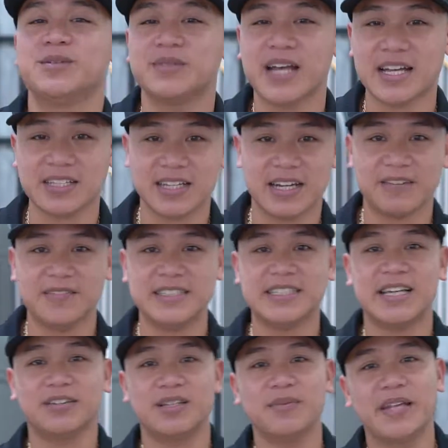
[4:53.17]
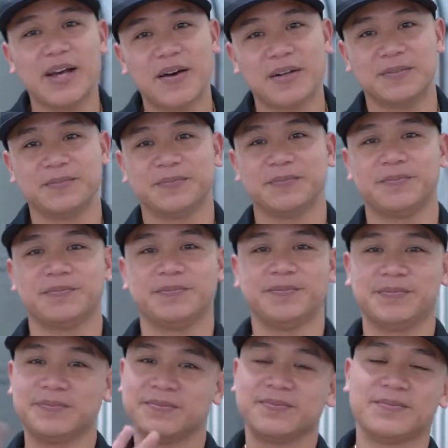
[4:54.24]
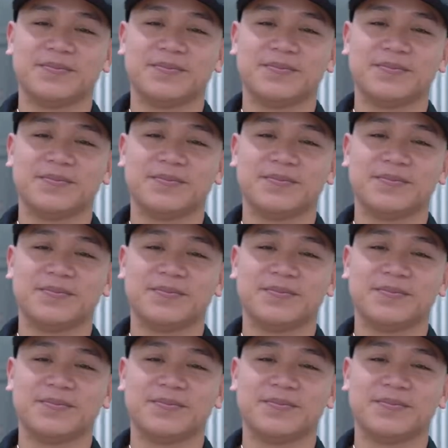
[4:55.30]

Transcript: trong các uh, video tiếp theo.